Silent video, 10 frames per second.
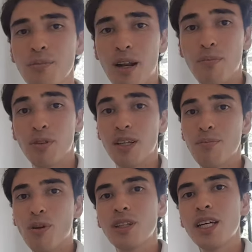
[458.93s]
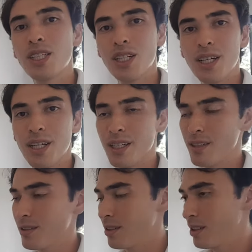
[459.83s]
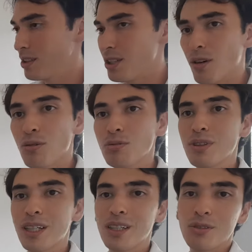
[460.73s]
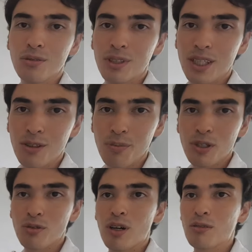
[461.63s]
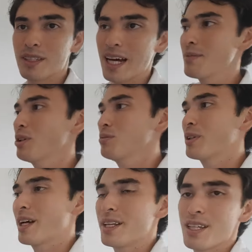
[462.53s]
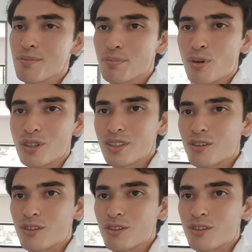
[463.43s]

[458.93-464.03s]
para poder proteger eles de algum dano que o pessoal da marmoraria possa